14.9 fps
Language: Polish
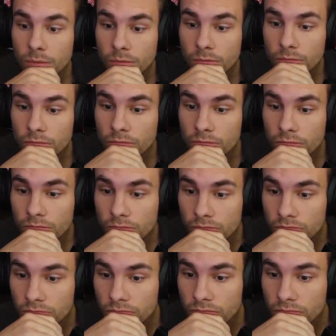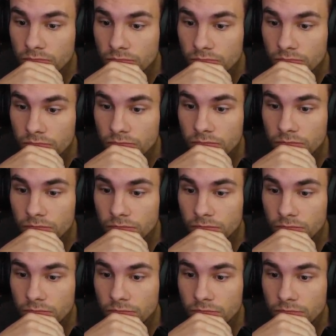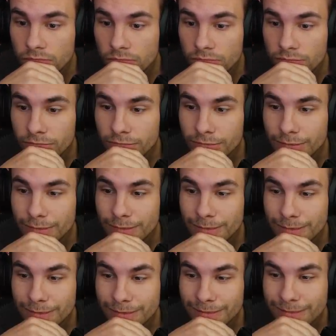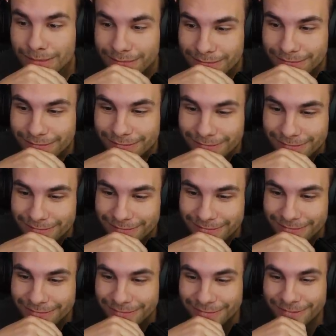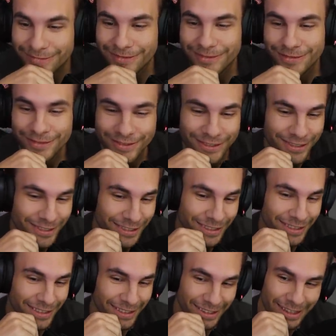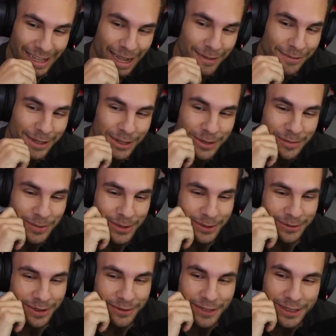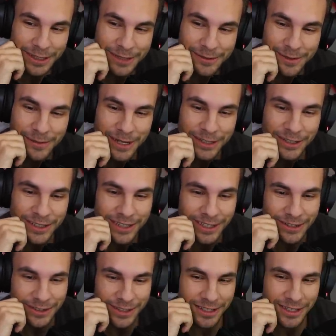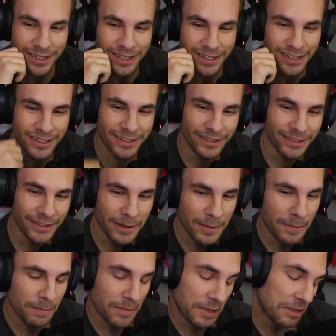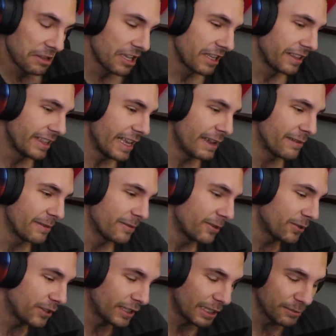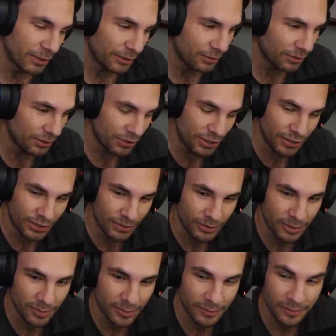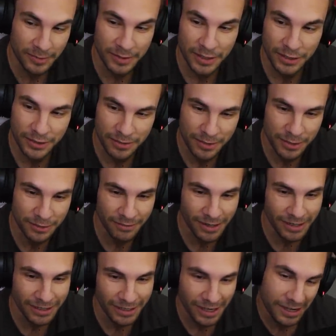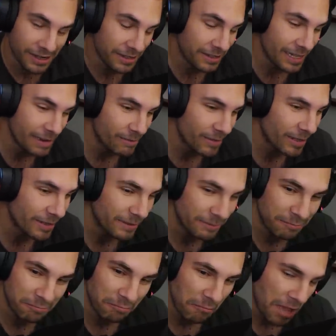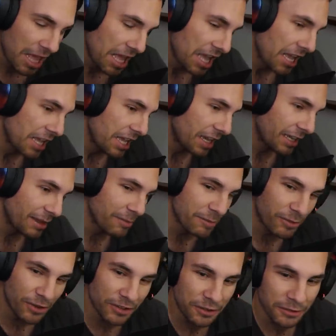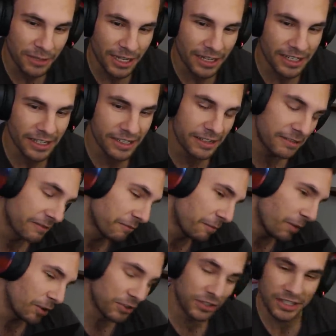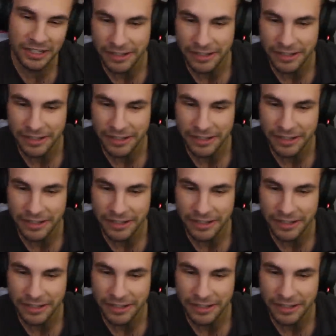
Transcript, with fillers: polskiego obrońcy Jasnej Góry podczas sobotniej potyczki z Kasiuszem? Dla mnie chłop kurwa wygrał. Wymarzone zakończenie kariery. Nie wiem, ludzie tam niektórzy szli są, no bo chcieli zobaczyć walkę, ale dla mnie jak ja bym kończył karierę w boksie,